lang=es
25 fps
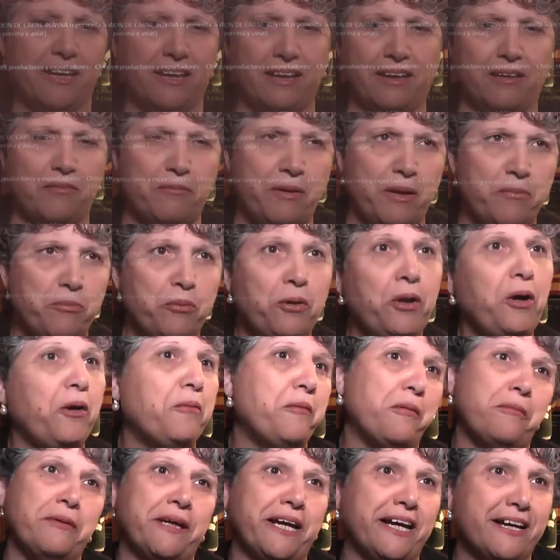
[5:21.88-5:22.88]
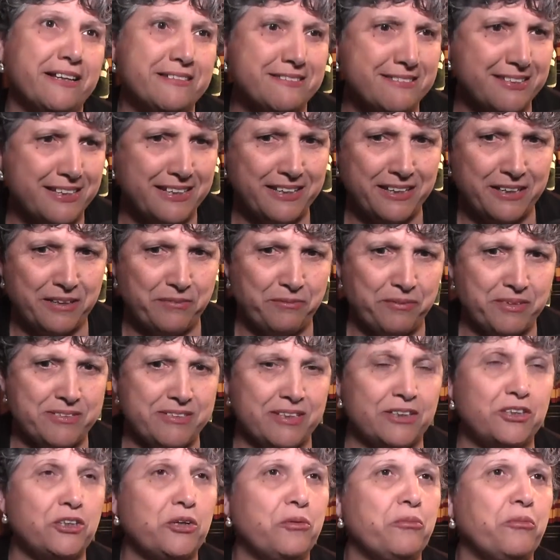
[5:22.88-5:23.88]
que Maipú es como mi casa. Me
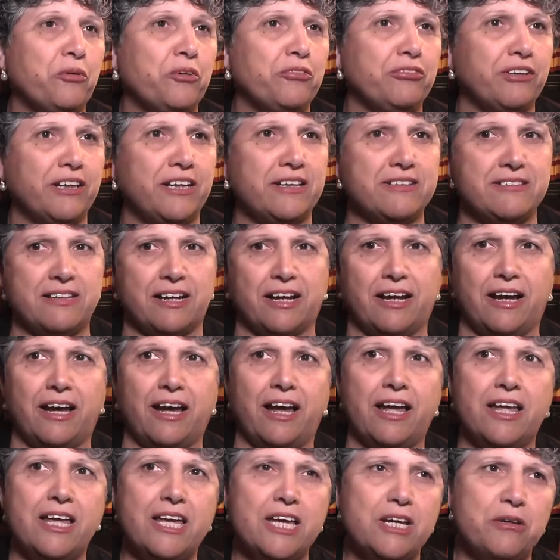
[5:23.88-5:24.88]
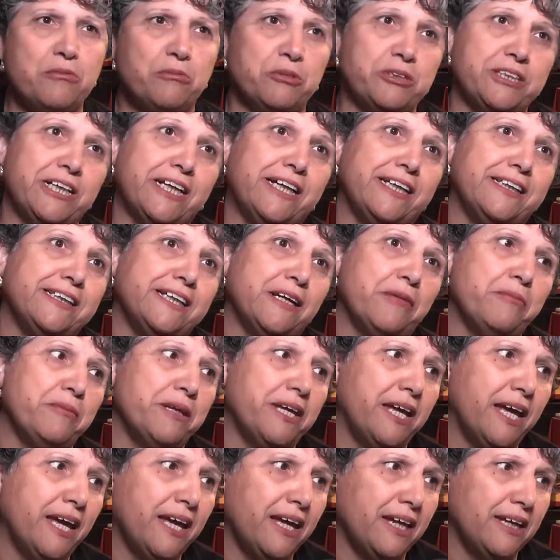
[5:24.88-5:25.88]
siento muy feliz acá. Mucha gente
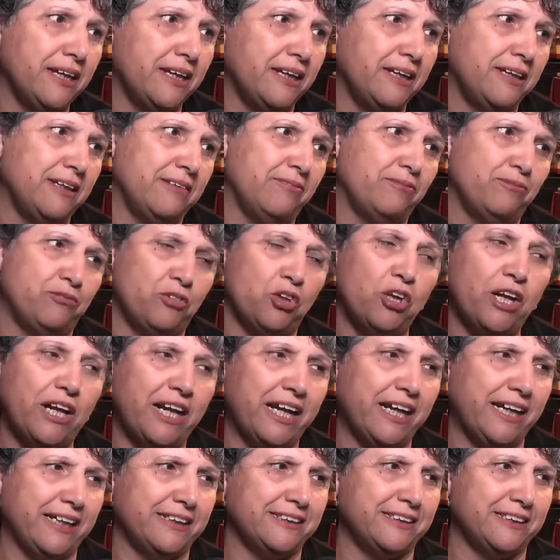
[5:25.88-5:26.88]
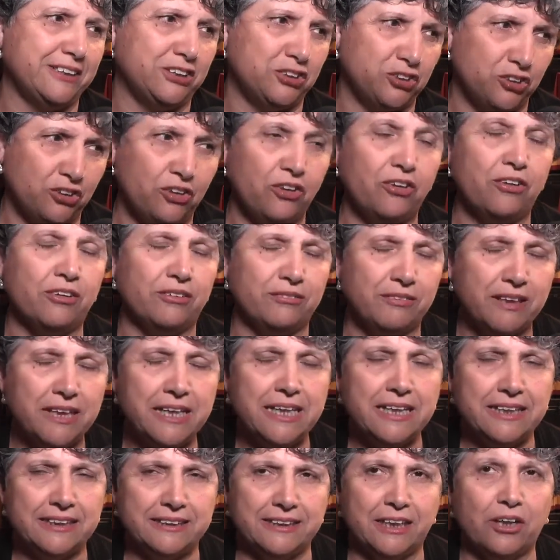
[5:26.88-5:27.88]
amiga y toda la gente. Yo
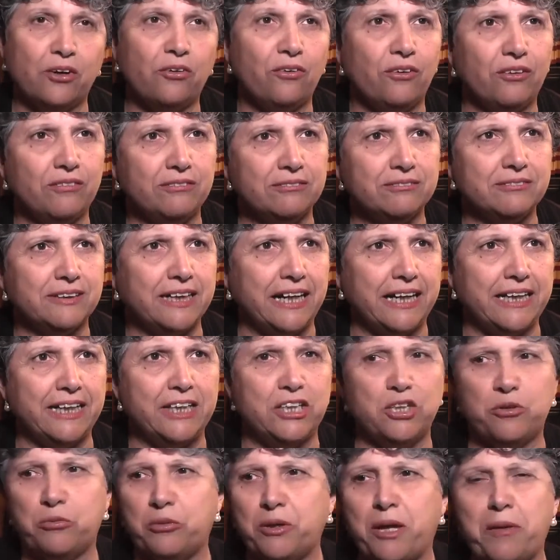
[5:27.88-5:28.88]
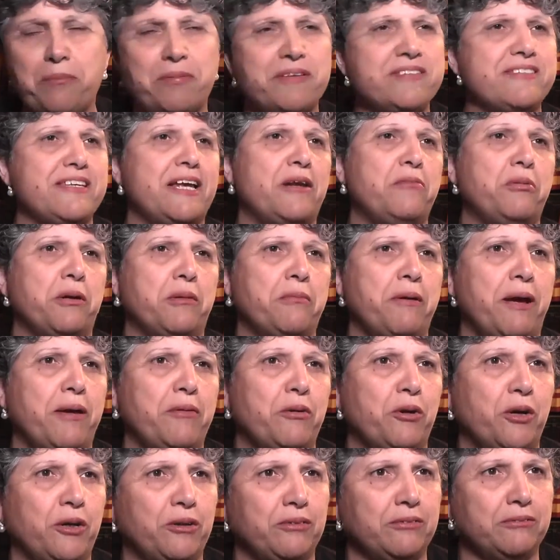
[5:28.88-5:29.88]
tengo un cariño muy especial por
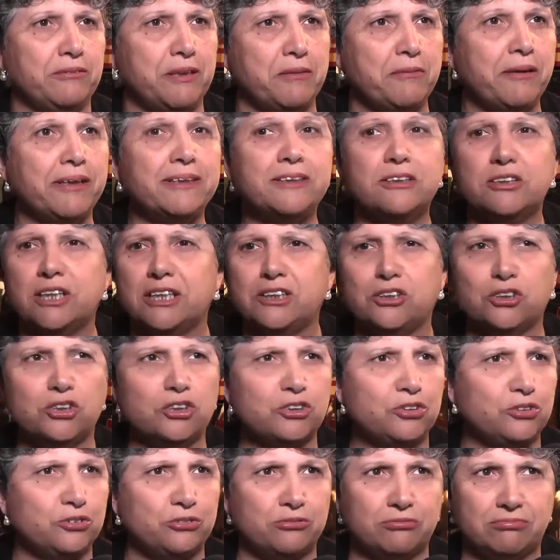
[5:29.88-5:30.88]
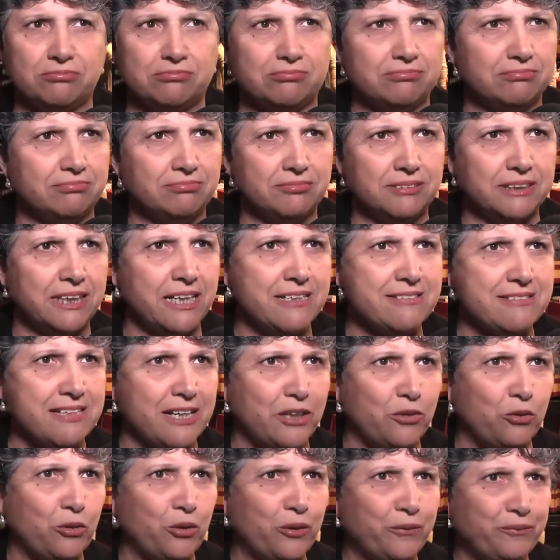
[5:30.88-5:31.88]
Maipú. Le mando a todos un gran
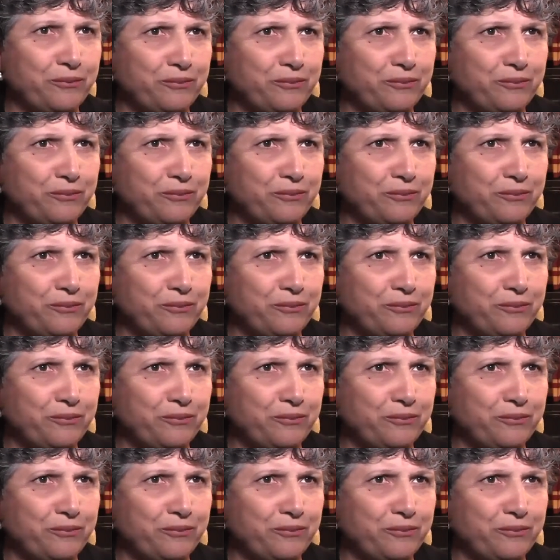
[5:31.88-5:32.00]
saludo.